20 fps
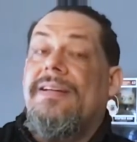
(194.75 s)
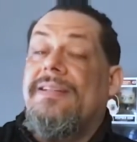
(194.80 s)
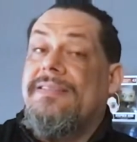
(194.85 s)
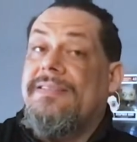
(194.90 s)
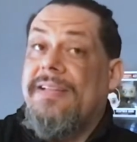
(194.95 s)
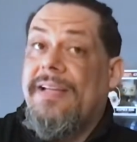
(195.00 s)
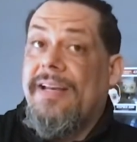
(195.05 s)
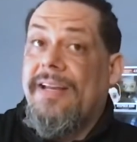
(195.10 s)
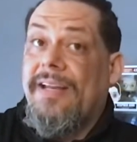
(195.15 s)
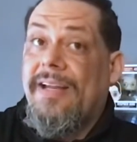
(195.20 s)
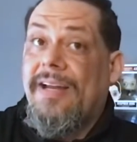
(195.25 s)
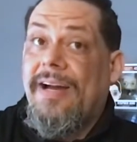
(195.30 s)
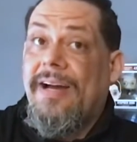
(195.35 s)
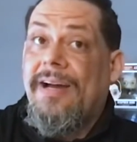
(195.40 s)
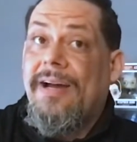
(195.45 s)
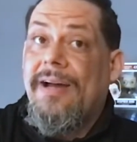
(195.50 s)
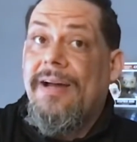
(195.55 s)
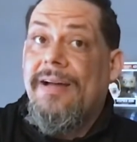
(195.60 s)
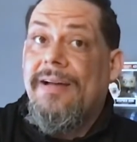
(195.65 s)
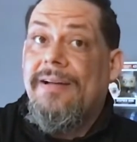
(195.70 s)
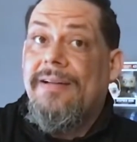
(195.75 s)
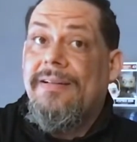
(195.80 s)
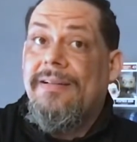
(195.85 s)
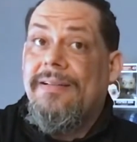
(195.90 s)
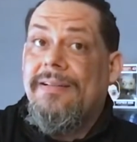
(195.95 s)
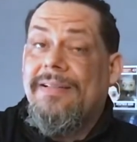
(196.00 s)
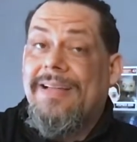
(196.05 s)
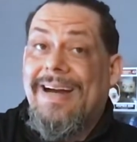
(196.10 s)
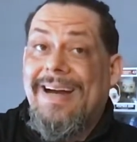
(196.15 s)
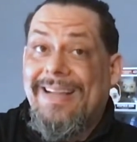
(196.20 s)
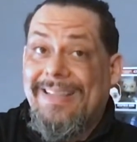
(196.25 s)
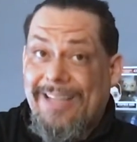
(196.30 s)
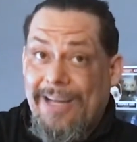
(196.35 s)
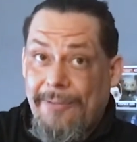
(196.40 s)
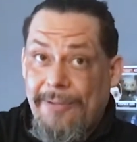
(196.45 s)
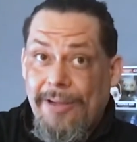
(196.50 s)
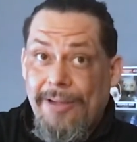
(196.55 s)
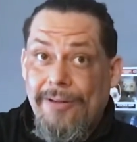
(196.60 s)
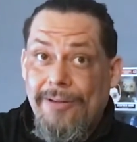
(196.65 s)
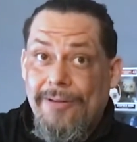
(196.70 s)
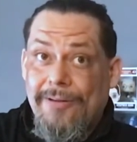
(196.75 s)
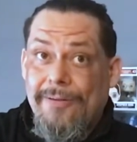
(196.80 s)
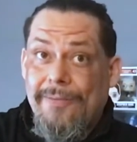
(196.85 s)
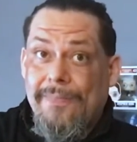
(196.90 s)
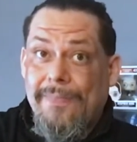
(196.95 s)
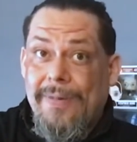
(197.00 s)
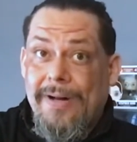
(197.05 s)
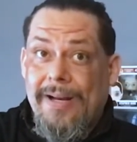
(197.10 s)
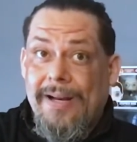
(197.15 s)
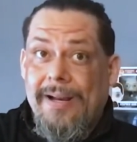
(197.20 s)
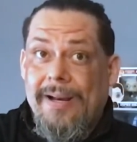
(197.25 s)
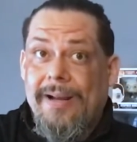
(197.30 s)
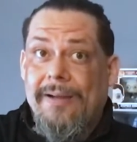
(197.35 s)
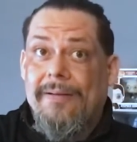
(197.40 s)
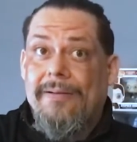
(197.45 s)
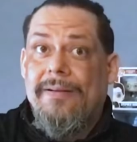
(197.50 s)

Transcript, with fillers: Sería tan atrevido para,